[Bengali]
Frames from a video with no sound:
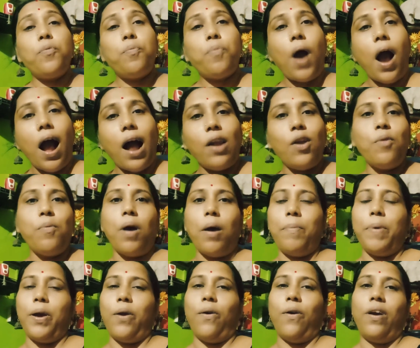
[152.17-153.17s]

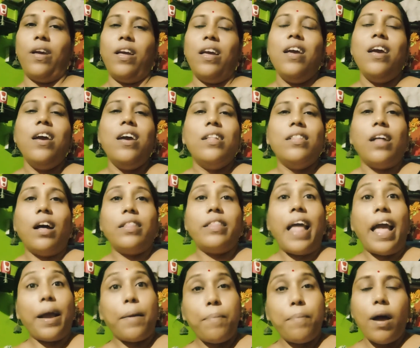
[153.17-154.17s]
ভালোভাবে হয় তা
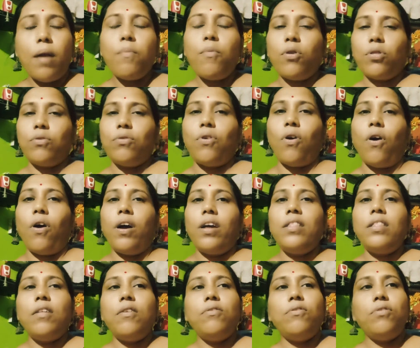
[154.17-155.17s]
দেখবার মতন হয়
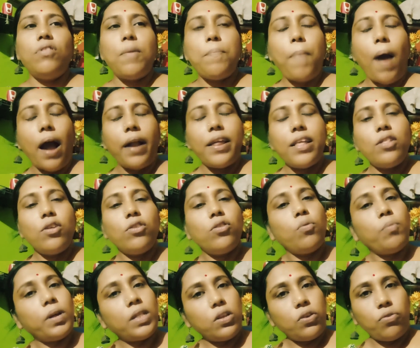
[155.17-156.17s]
তো যদি পারি তো
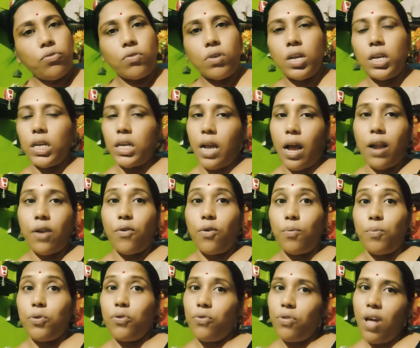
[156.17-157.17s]
তোমাদের সঙ্গে শেয়ার
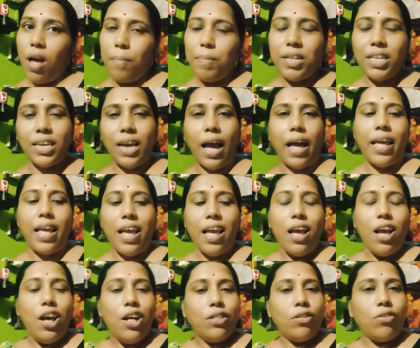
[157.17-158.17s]
করব যদি আমি যাই
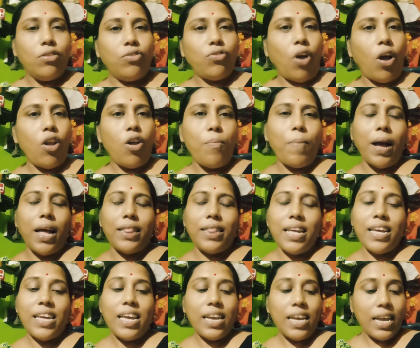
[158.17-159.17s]
তো চলো বাড়িতে
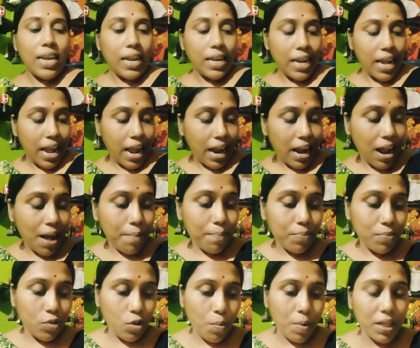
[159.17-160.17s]
কী কী নিয়ে এলাম
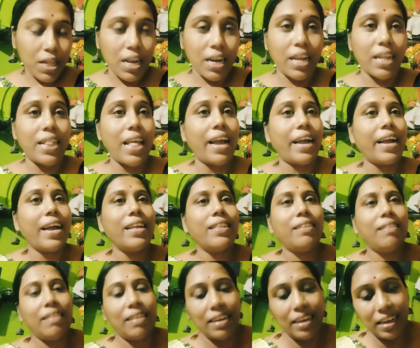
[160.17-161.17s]
তোমাদেরকে দেখাচ্ছি